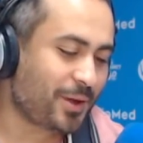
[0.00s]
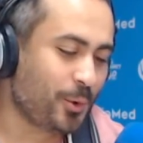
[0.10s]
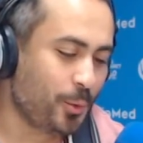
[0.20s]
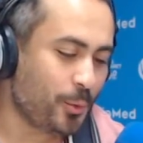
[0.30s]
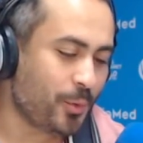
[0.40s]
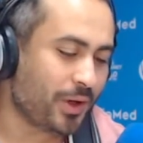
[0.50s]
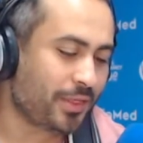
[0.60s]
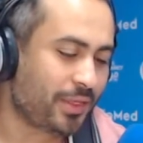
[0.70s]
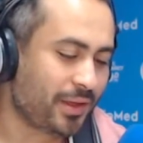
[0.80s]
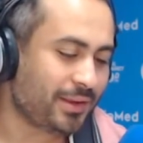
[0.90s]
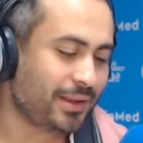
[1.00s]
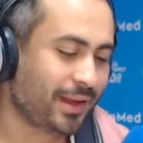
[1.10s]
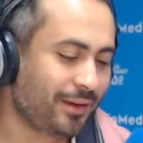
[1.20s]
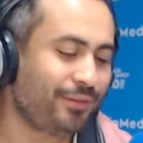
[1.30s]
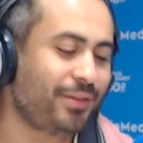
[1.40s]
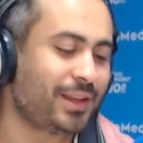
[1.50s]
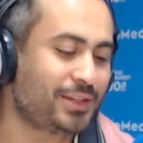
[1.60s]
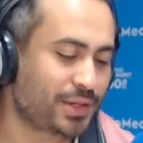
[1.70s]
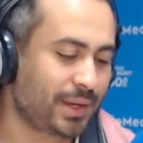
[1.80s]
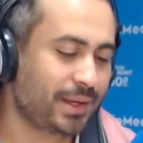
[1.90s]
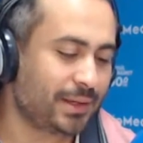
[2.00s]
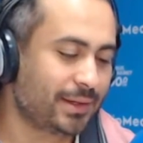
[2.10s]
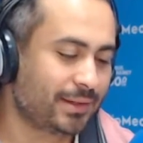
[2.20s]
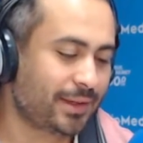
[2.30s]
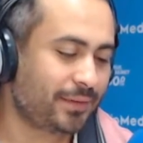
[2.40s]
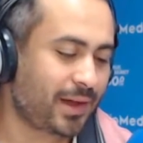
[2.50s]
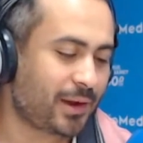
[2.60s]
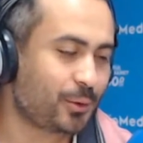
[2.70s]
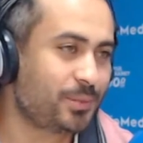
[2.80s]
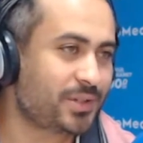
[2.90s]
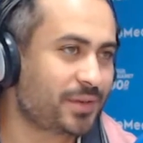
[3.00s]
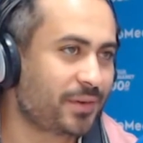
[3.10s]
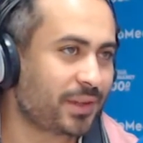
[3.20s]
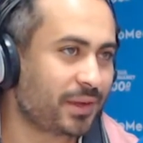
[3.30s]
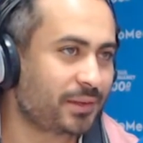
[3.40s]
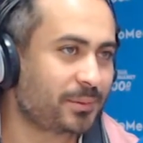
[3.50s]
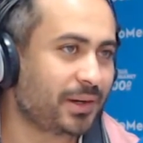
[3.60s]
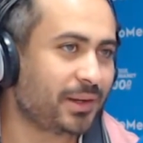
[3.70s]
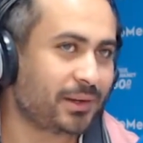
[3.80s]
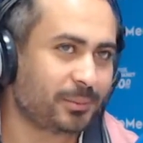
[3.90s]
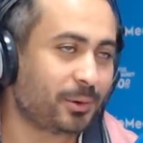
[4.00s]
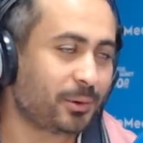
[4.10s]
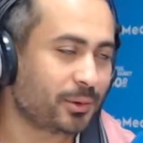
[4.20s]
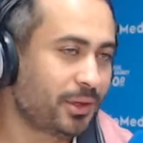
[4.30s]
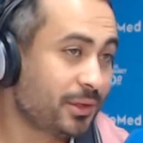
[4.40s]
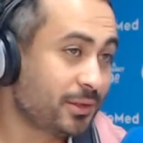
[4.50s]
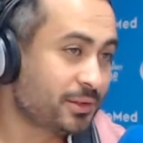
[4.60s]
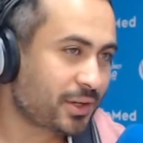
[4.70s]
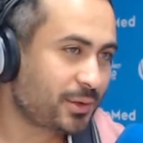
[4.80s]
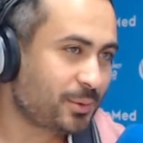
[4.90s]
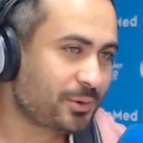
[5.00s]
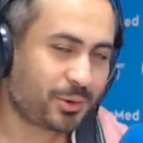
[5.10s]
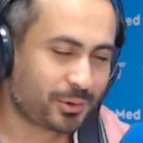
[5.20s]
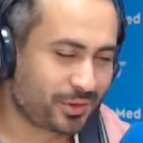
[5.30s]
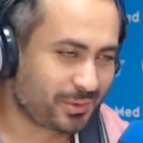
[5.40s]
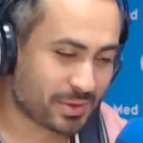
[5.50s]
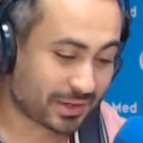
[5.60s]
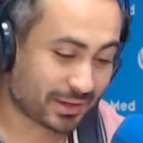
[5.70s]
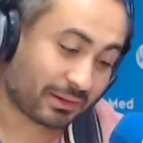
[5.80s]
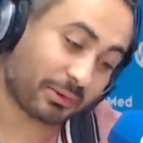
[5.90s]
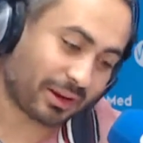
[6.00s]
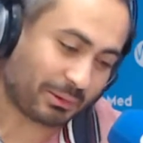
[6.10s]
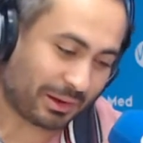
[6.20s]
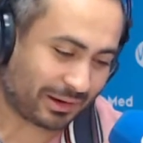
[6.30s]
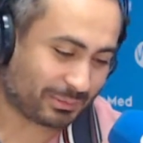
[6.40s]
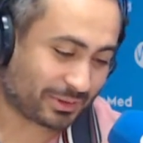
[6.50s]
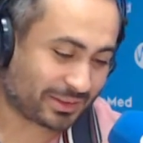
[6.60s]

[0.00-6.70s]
هو ثاني أفضل شيء تفعله بشفتيك معناها بون الشيء الأول لي الماكلة والله أعلم